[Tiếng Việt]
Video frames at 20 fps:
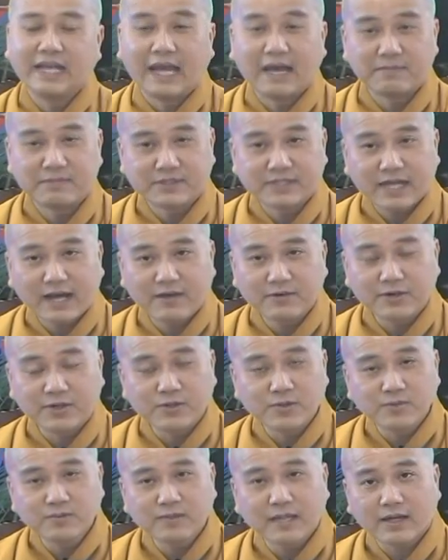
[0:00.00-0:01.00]
làm sao
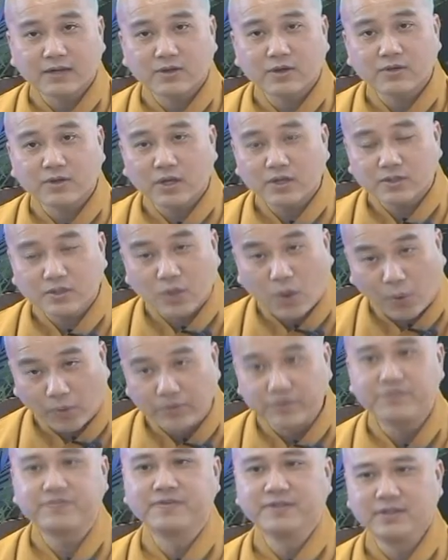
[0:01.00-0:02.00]
để chúng ta có cái
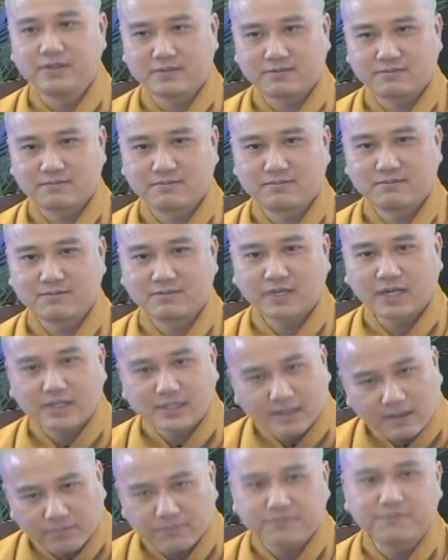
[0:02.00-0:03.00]
cội phước,
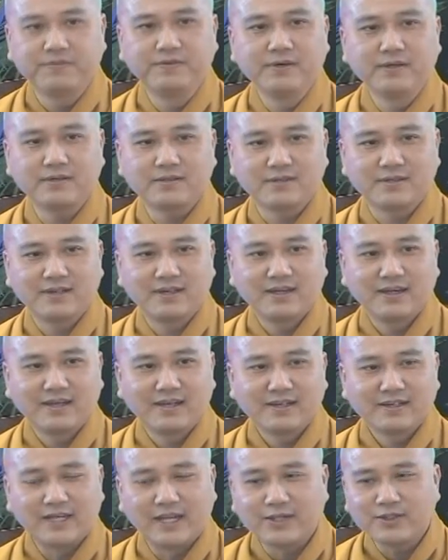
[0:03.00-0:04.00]
cái gốc phước
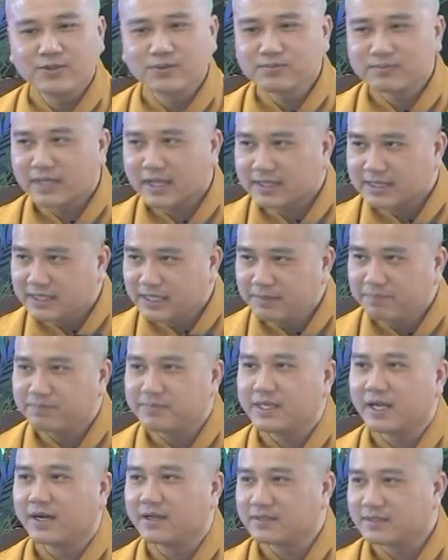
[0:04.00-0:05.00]
để chúng ta tiếp
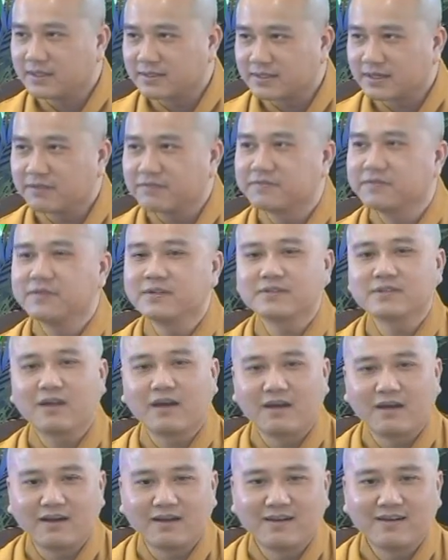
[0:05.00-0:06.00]
nhận những cái phước
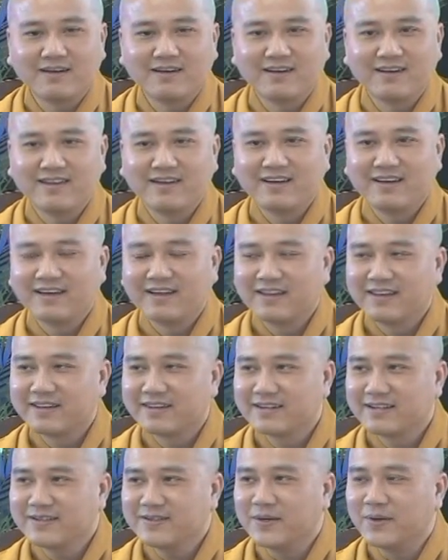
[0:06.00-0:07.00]
đó.
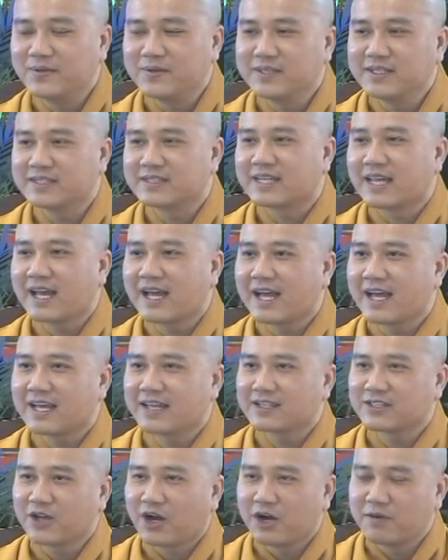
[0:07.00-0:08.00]
Ví dụ như người
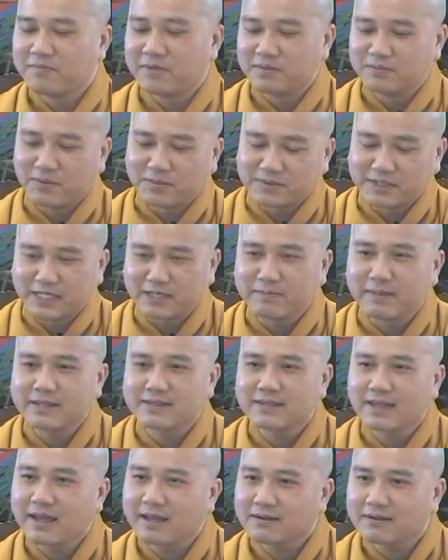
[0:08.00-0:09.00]
ta cho mình một dĩa
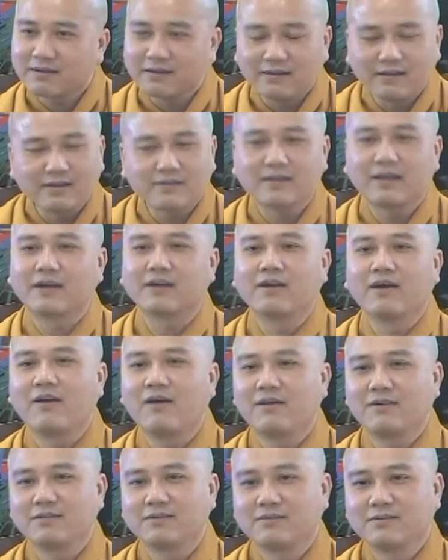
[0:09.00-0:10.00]
bánh tét thiệt là
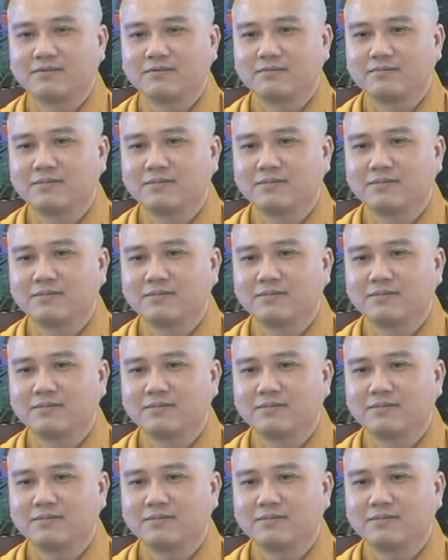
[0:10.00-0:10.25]
ngon,